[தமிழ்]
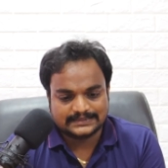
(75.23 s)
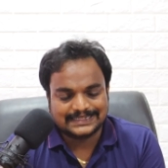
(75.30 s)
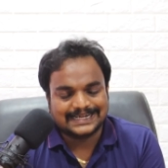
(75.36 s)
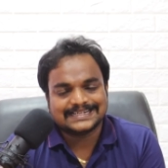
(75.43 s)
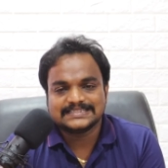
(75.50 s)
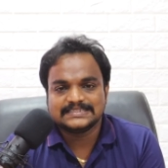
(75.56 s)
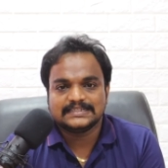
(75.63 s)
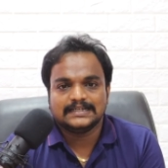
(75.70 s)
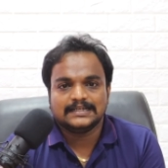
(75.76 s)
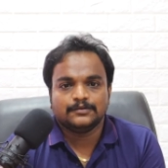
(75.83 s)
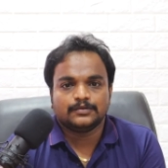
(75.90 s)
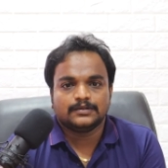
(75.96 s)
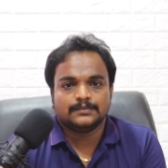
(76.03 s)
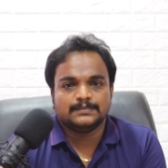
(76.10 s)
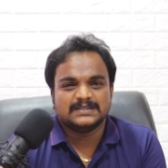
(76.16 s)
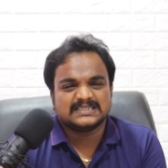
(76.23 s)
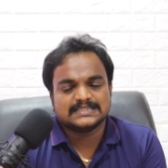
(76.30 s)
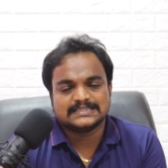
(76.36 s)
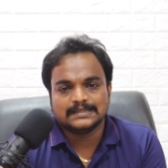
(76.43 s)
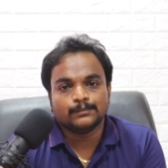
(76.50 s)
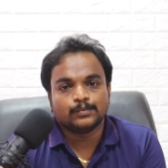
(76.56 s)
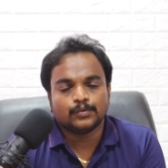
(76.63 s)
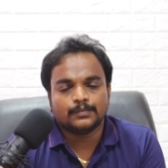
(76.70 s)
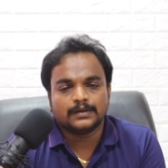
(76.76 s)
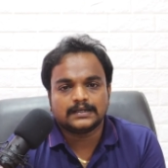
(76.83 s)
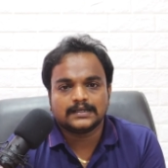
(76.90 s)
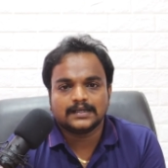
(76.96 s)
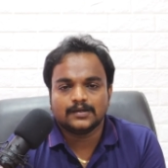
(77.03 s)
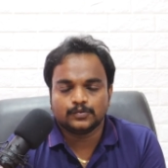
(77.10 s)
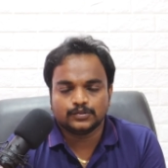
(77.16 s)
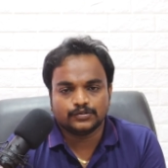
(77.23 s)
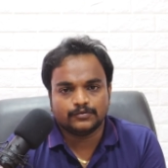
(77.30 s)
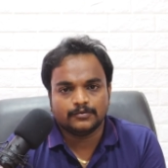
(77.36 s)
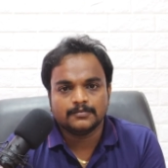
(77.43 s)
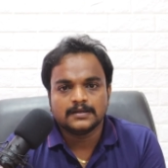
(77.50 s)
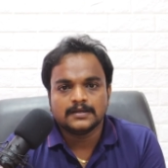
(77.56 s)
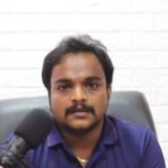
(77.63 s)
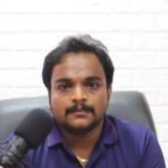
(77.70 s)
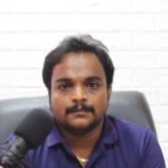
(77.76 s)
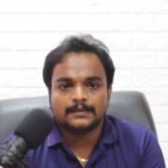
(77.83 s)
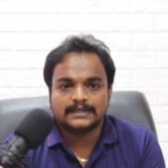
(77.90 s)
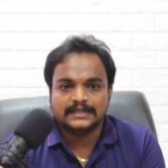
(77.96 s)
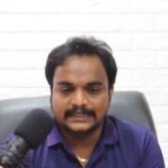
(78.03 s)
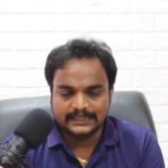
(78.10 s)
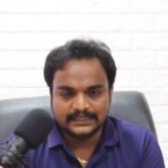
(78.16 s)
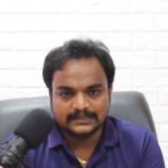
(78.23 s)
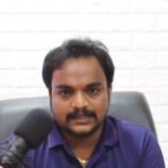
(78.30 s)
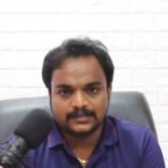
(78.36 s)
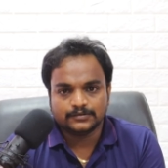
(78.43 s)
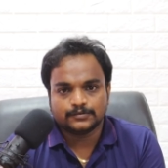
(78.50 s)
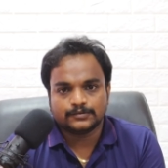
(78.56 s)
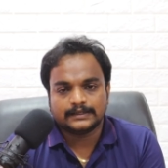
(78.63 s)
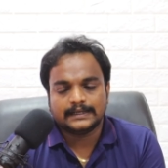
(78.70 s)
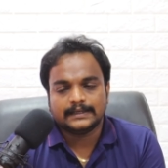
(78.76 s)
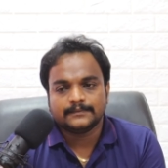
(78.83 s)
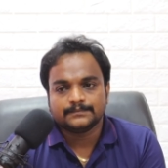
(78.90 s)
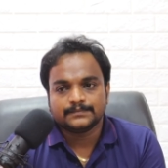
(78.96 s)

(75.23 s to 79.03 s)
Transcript: ஸ்ட்ராட்டஜிக்கலாக ஒரு பிஸ்னஸ் இம்ப்ரூவ்மெண்ட்டுக்கு உதவும் பட் இருந்தாலும் கூட